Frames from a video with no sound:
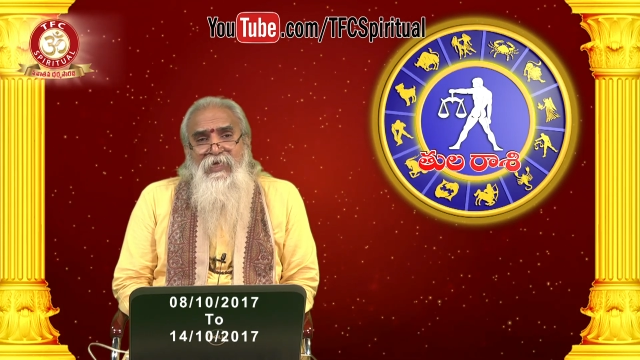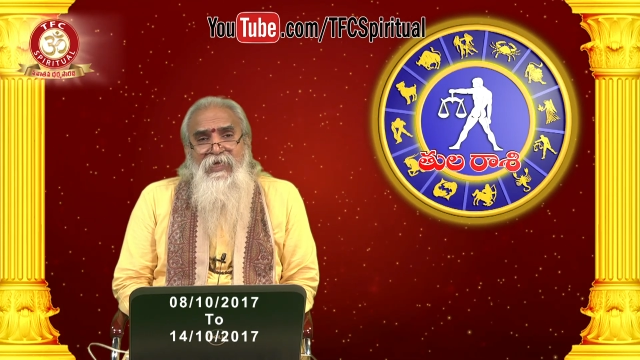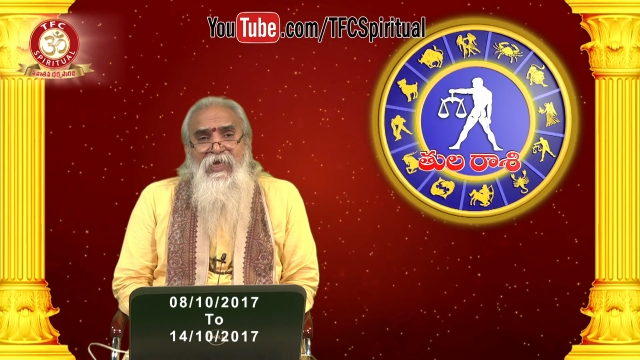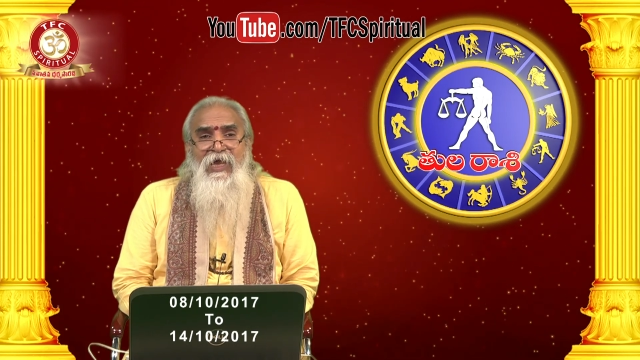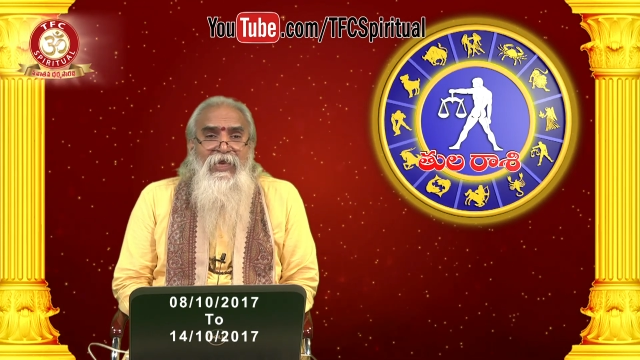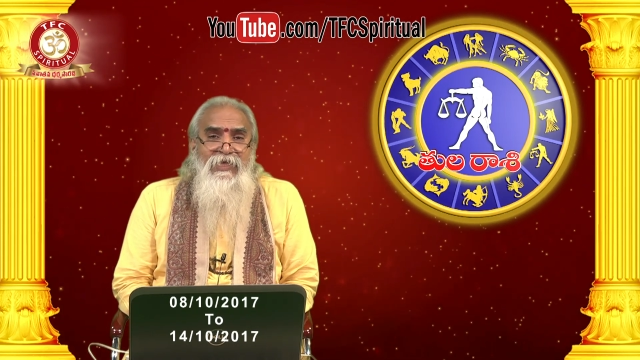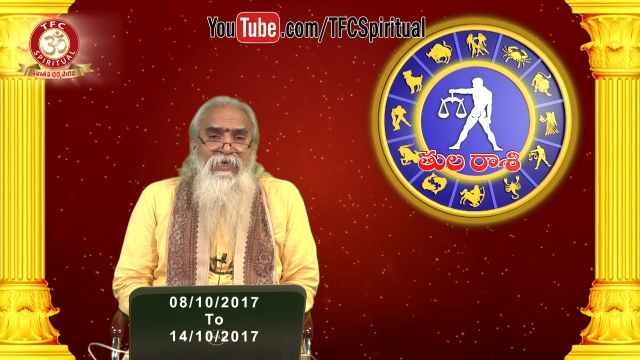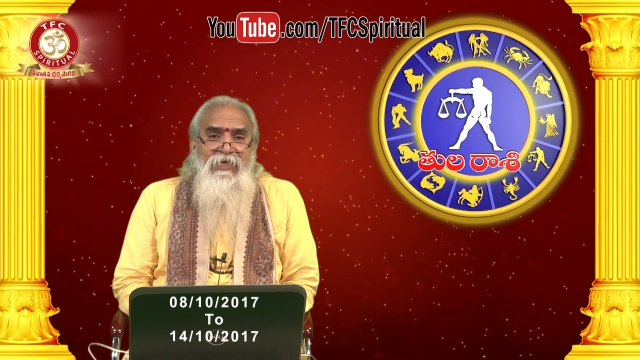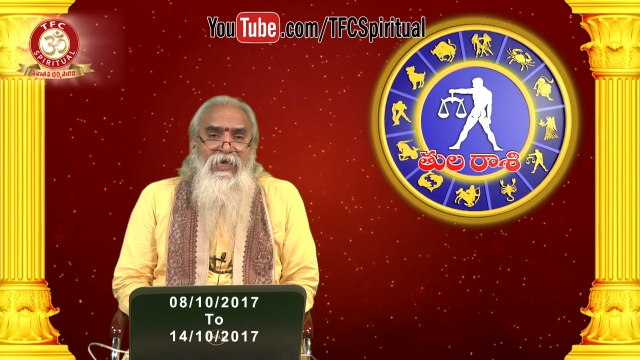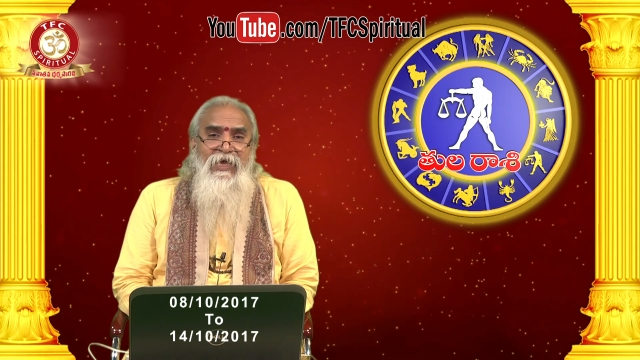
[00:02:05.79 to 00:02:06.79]

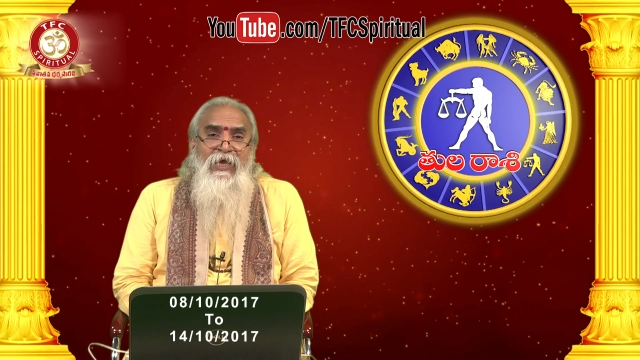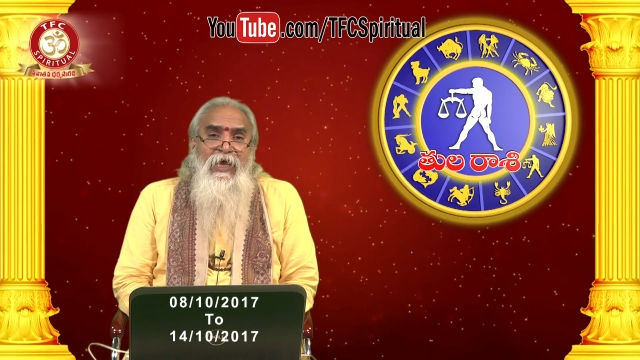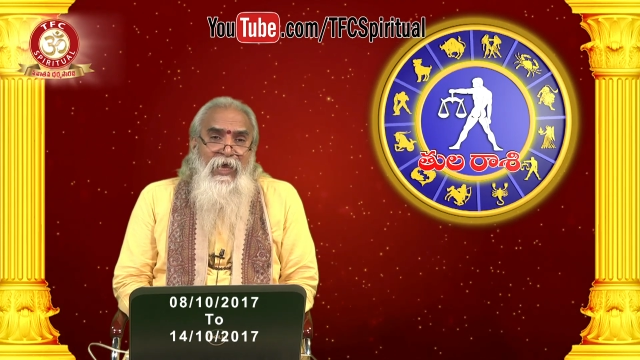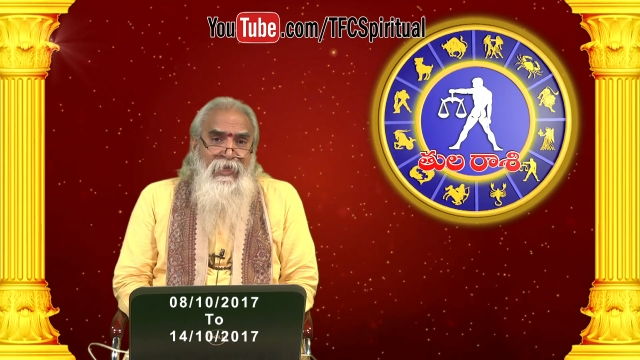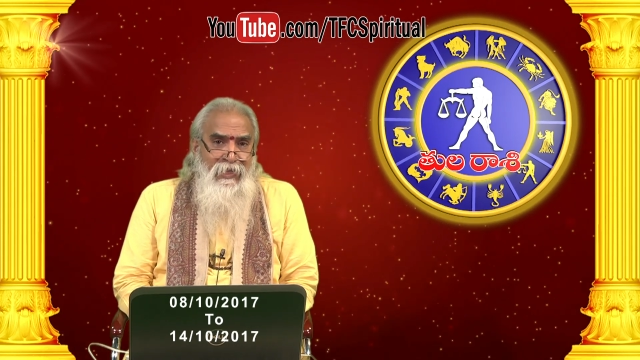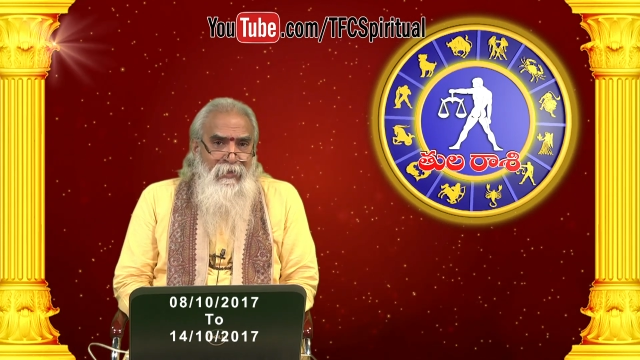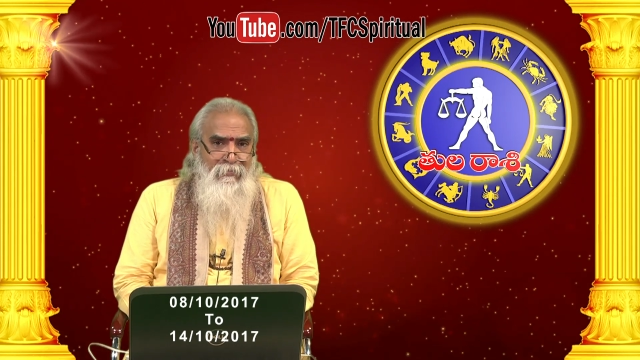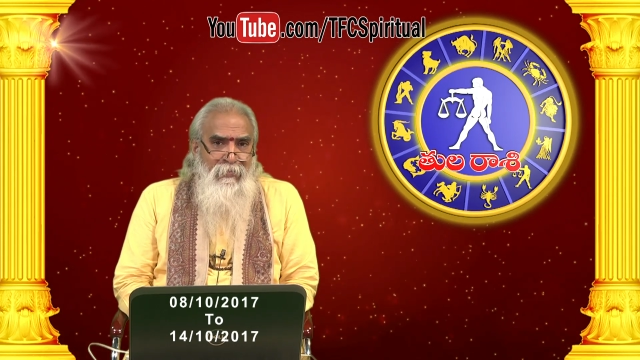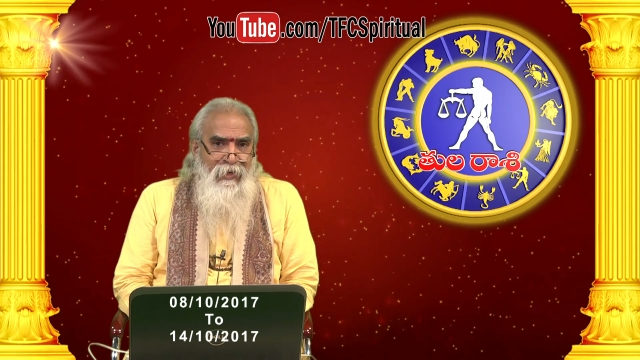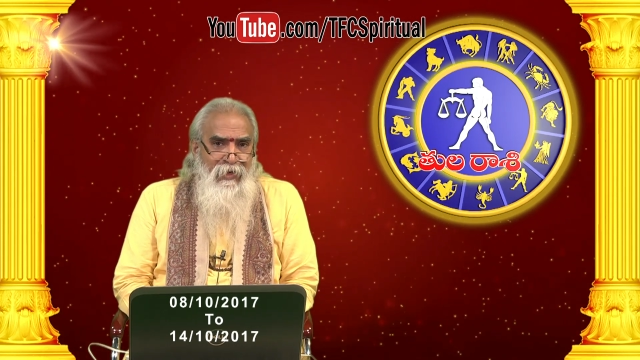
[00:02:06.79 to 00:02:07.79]
దీర్ఘకాలికంగా అది
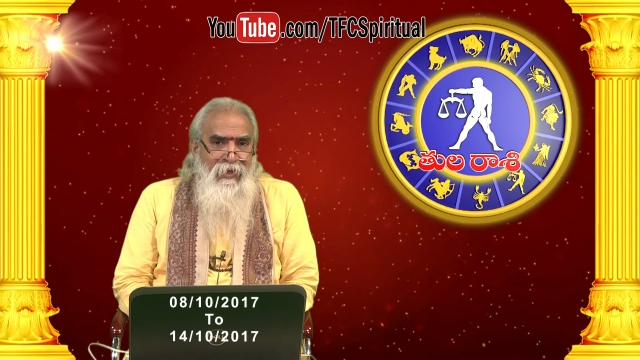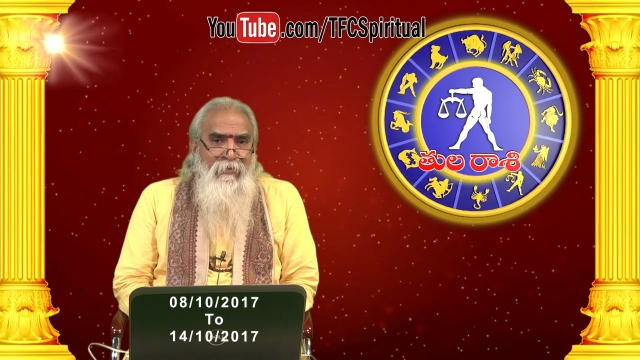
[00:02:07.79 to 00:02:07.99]
మరల